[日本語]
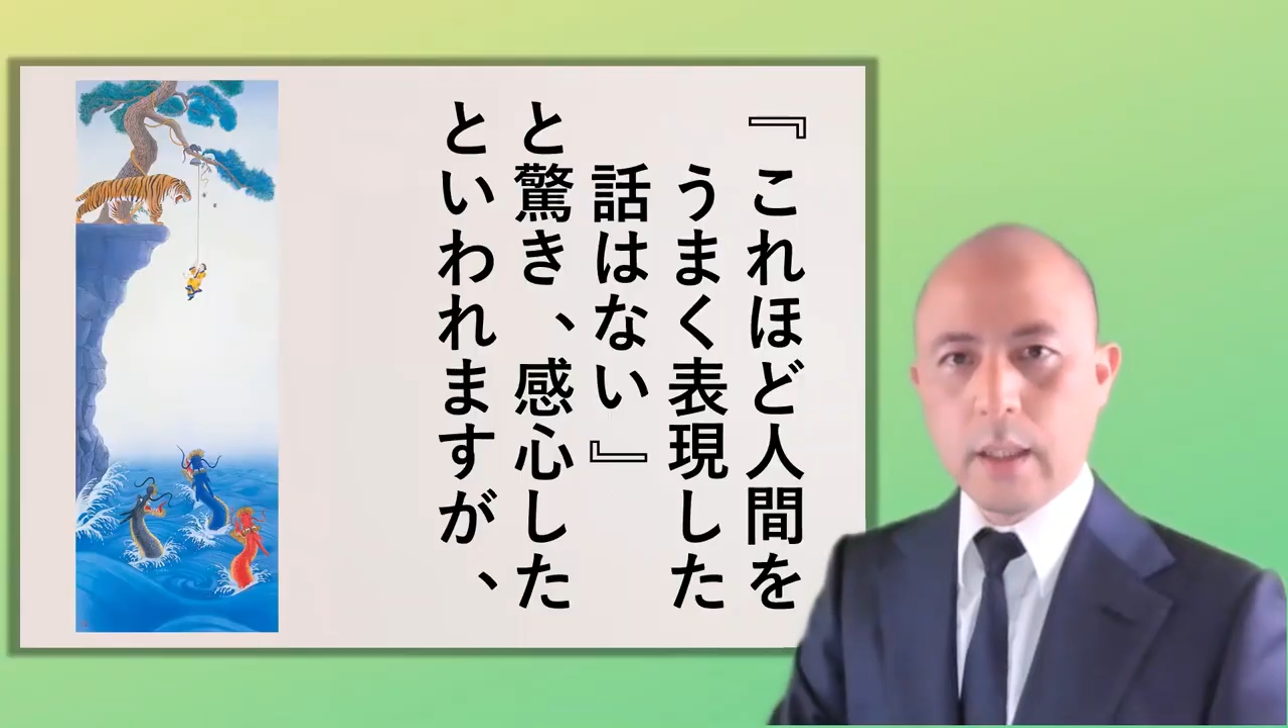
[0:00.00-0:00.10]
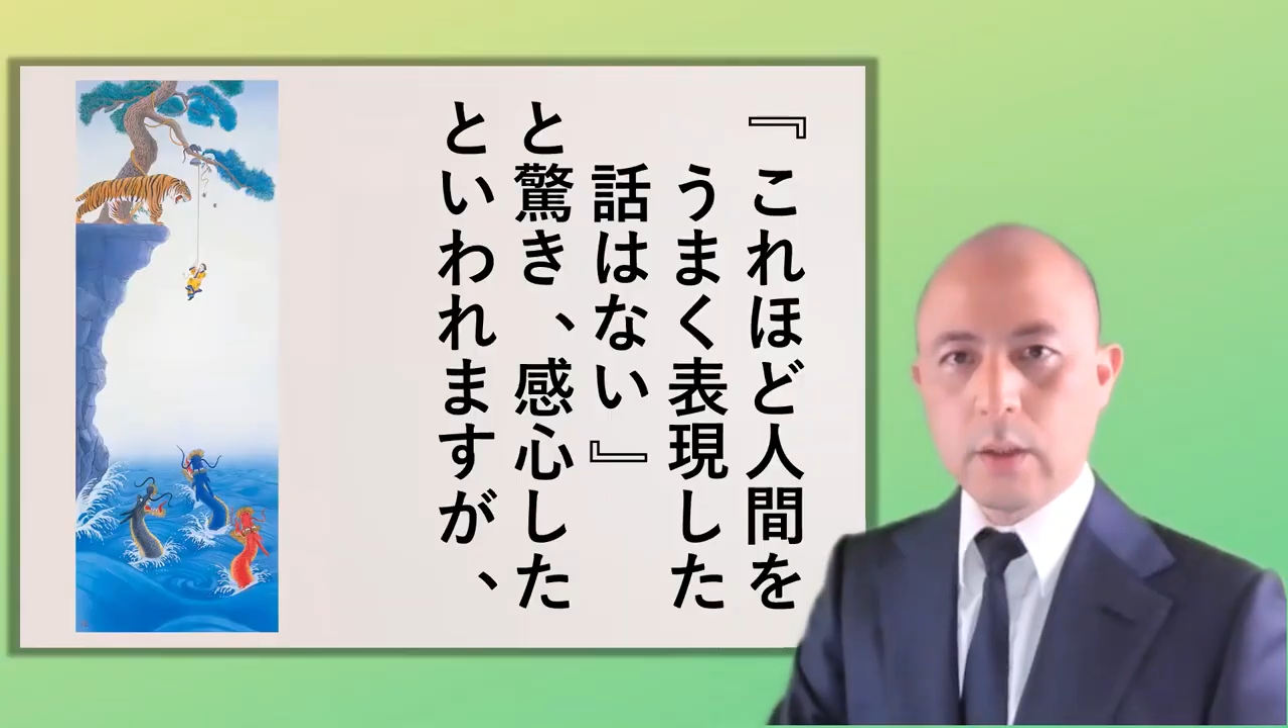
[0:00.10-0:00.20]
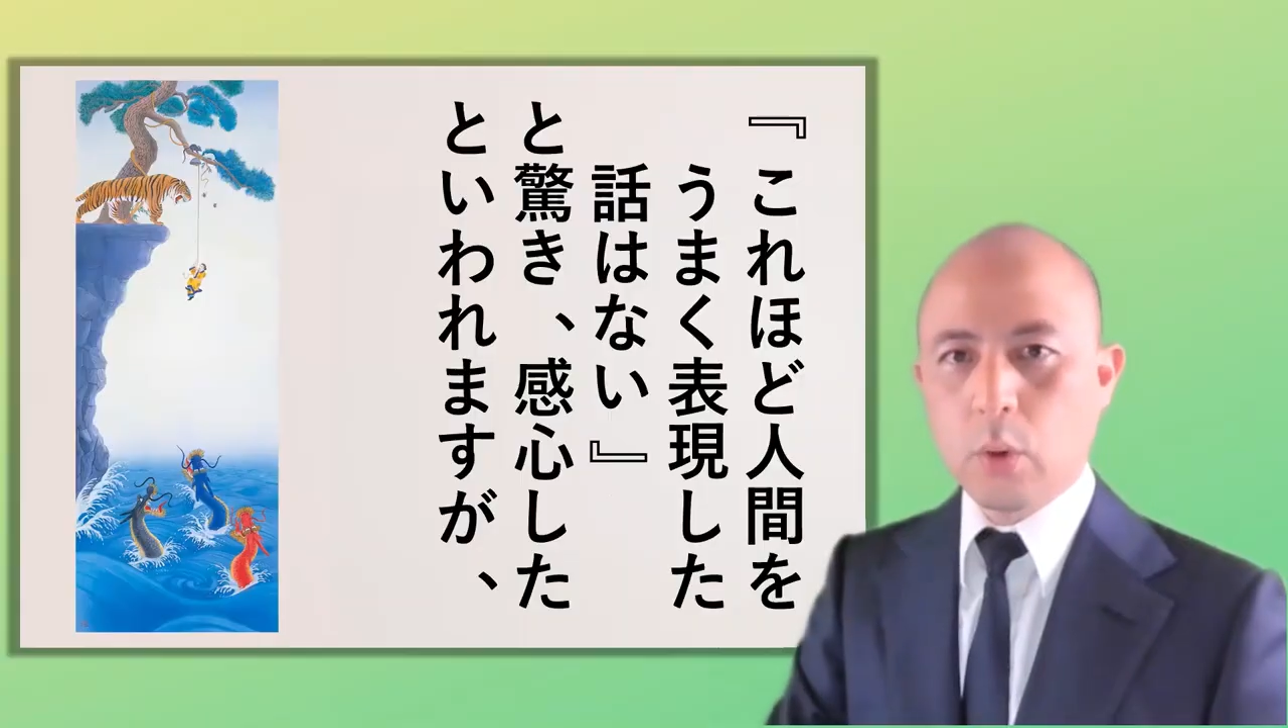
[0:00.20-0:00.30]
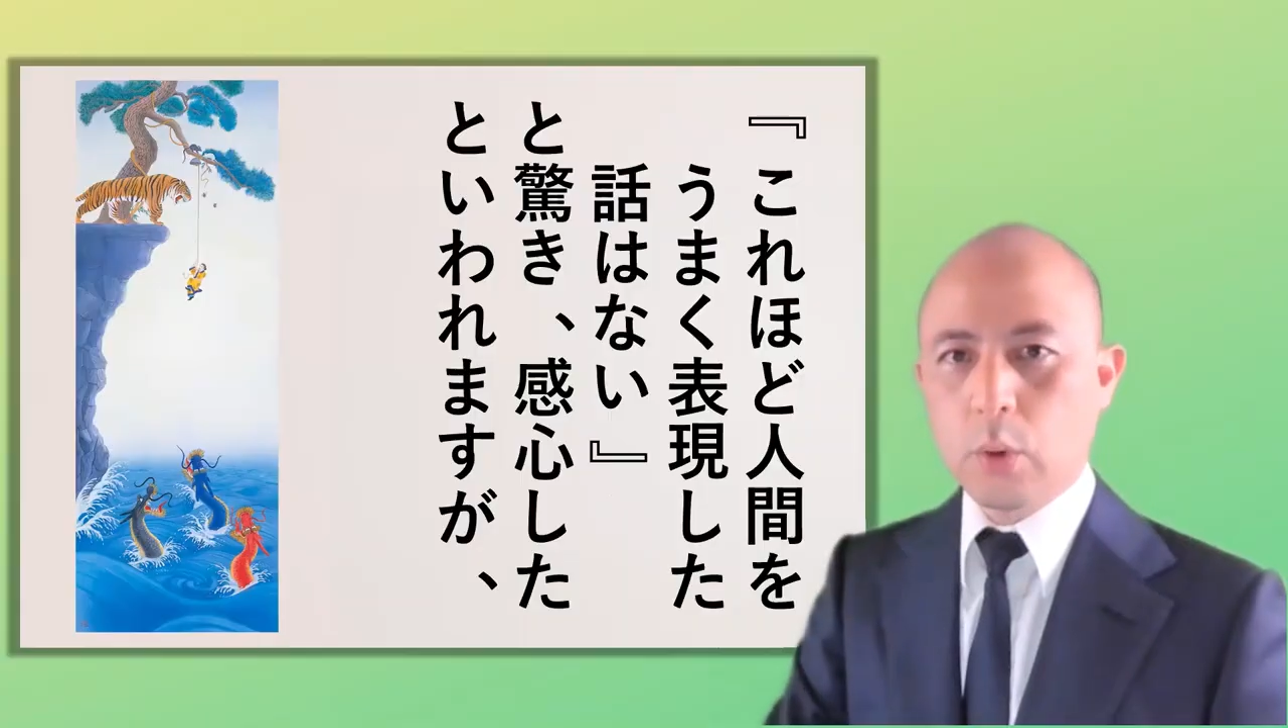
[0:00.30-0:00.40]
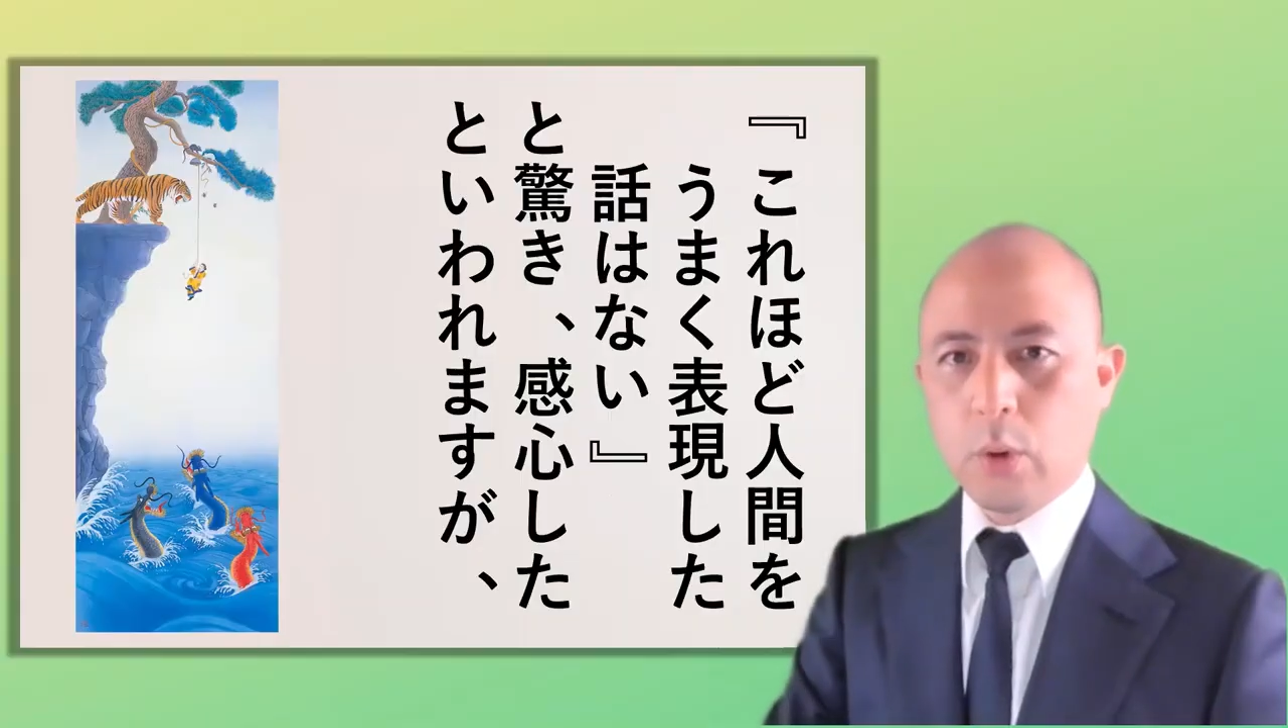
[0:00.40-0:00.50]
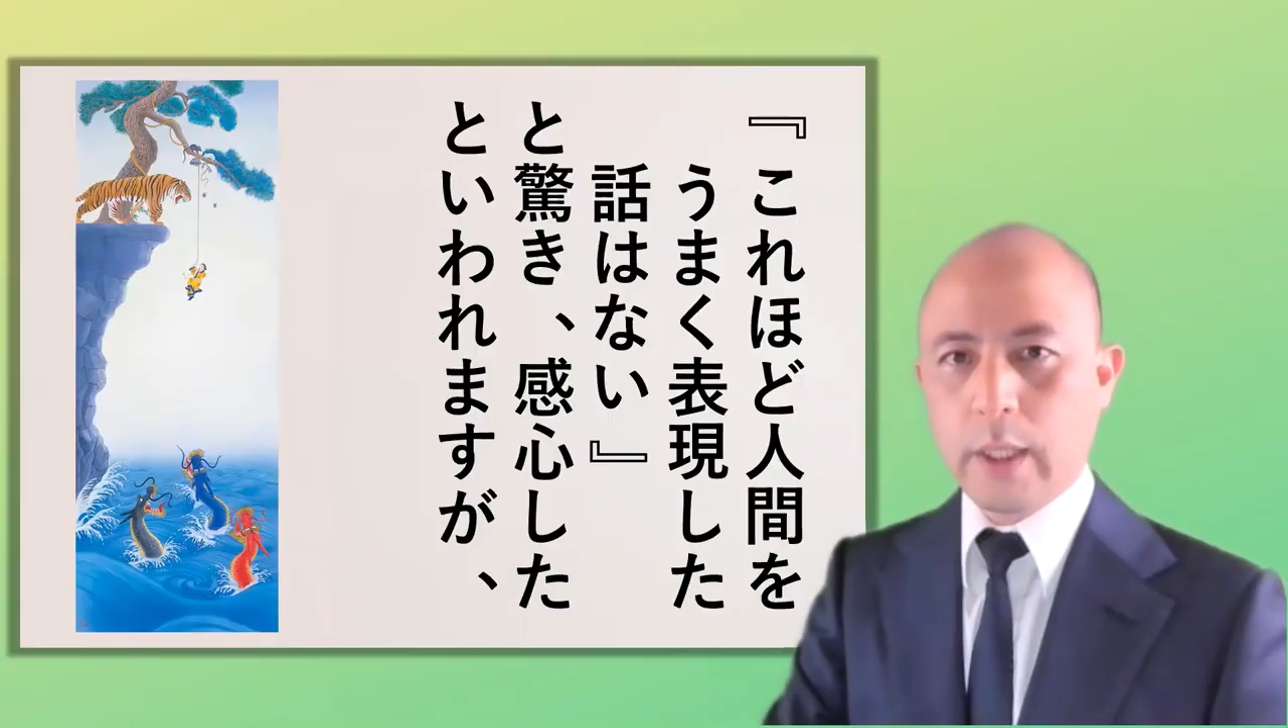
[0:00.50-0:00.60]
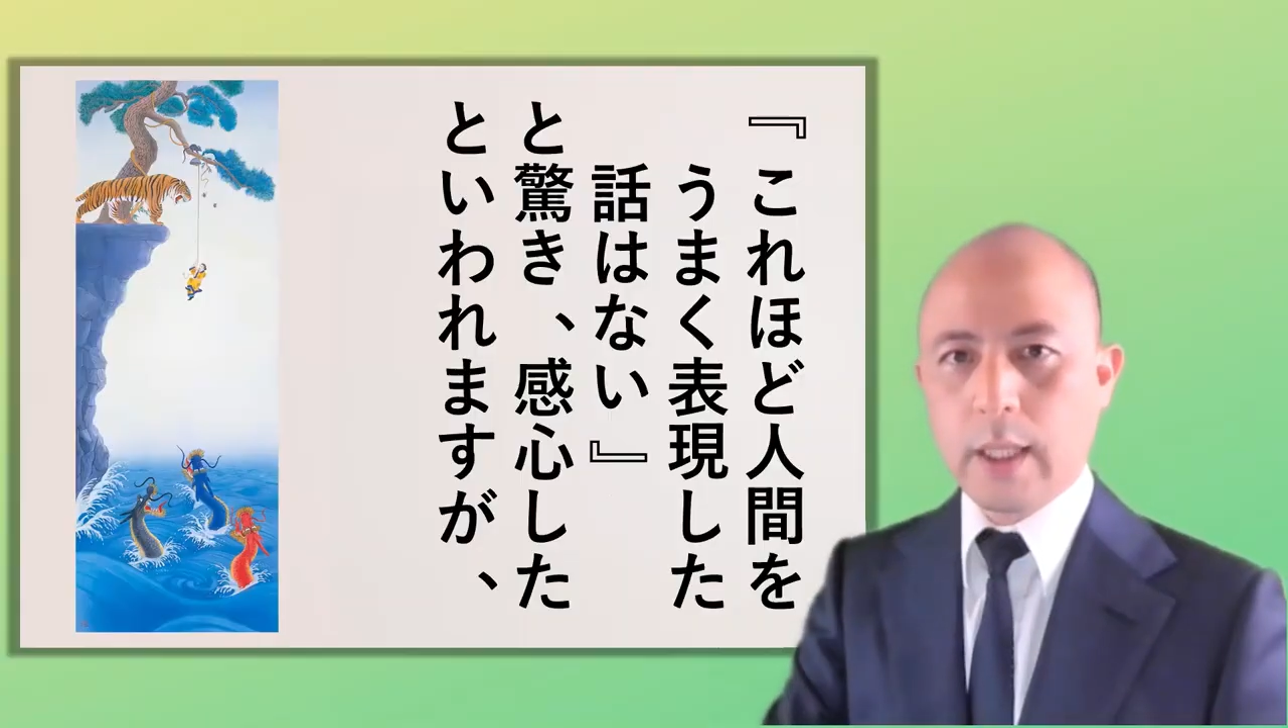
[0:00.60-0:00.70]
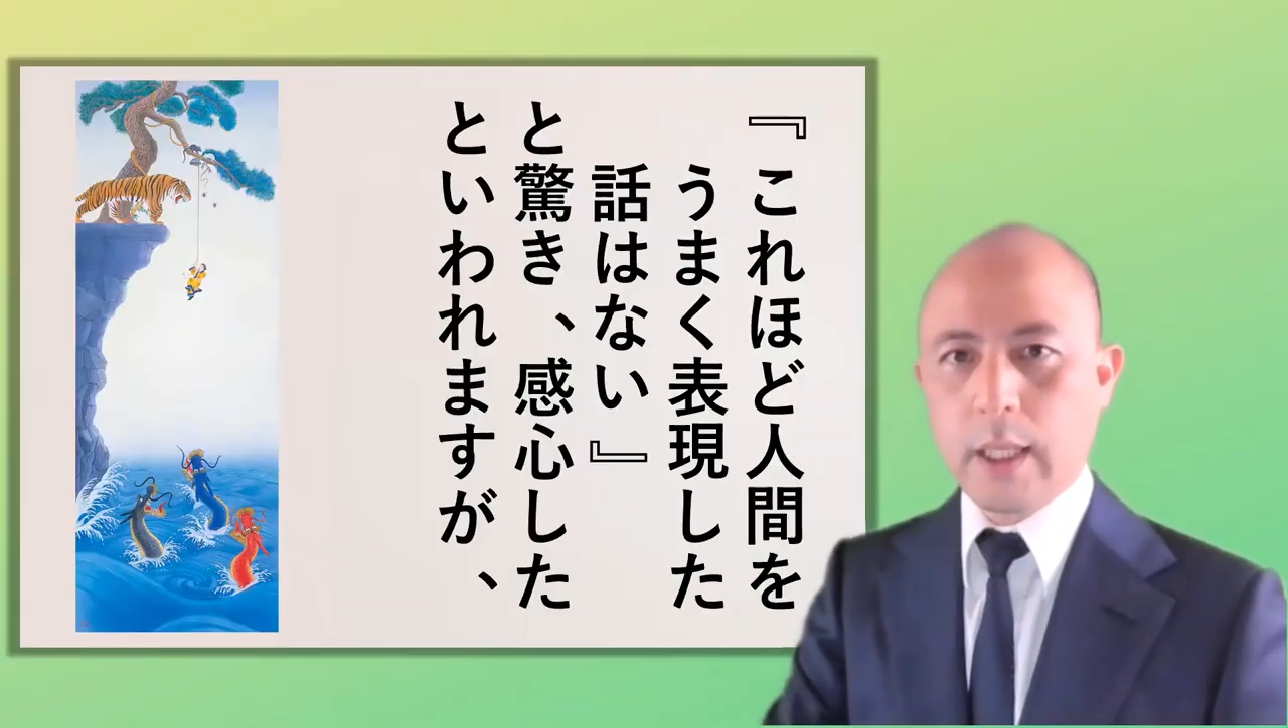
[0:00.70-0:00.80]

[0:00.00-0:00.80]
と驚き